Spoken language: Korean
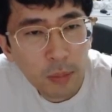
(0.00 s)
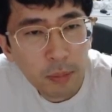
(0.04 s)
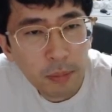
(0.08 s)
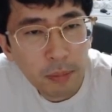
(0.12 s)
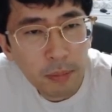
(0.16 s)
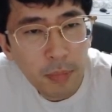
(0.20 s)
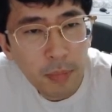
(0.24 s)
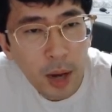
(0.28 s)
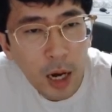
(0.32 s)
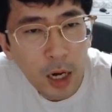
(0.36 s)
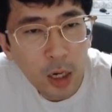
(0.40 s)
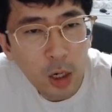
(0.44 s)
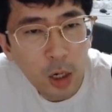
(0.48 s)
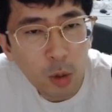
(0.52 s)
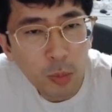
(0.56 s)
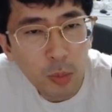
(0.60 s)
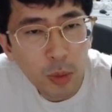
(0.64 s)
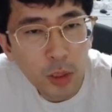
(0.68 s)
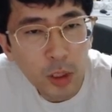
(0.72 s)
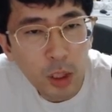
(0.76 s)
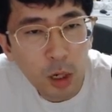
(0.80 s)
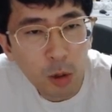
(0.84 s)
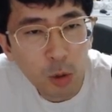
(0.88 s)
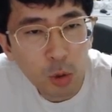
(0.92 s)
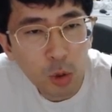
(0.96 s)
마가
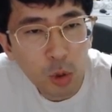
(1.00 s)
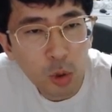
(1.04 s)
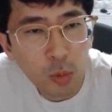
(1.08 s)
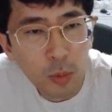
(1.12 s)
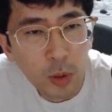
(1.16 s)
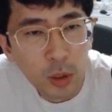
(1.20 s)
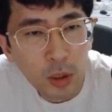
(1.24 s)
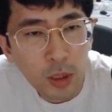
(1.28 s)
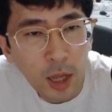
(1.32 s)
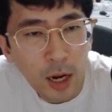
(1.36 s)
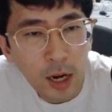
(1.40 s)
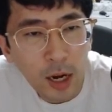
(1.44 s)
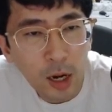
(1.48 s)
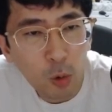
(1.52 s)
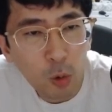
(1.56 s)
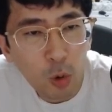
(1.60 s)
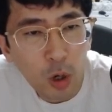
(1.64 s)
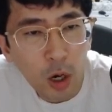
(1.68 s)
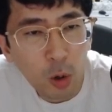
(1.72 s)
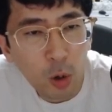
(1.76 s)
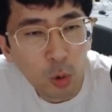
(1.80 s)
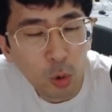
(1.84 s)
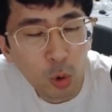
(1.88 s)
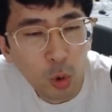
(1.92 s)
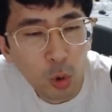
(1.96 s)
나오면 장구 치고 뭐 달라고
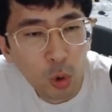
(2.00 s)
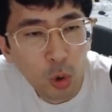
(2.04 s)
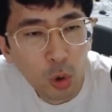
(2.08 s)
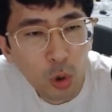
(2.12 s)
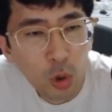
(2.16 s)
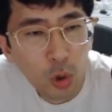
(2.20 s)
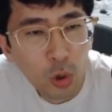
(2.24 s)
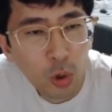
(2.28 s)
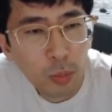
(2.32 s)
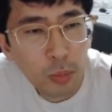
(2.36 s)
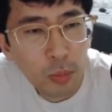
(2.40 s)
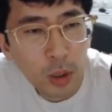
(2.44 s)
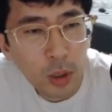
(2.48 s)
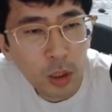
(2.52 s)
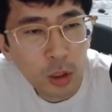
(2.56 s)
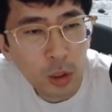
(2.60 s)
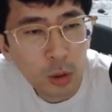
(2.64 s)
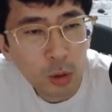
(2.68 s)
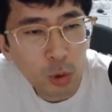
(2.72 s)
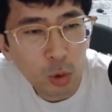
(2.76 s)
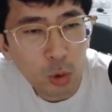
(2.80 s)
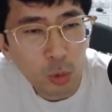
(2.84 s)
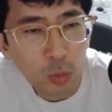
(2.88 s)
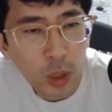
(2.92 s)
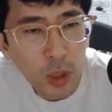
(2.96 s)
가고 뭐 그런
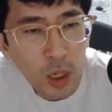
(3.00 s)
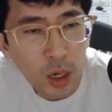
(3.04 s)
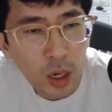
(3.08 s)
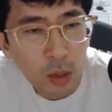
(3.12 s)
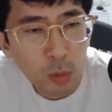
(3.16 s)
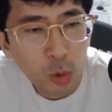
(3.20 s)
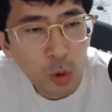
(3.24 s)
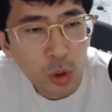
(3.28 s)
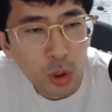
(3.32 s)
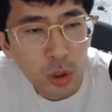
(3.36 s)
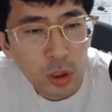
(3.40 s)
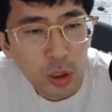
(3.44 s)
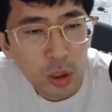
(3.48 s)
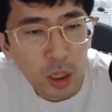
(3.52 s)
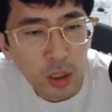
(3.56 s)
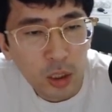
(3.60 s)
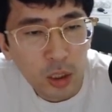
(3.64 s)
수 좀 생각해 볼 수 있을 것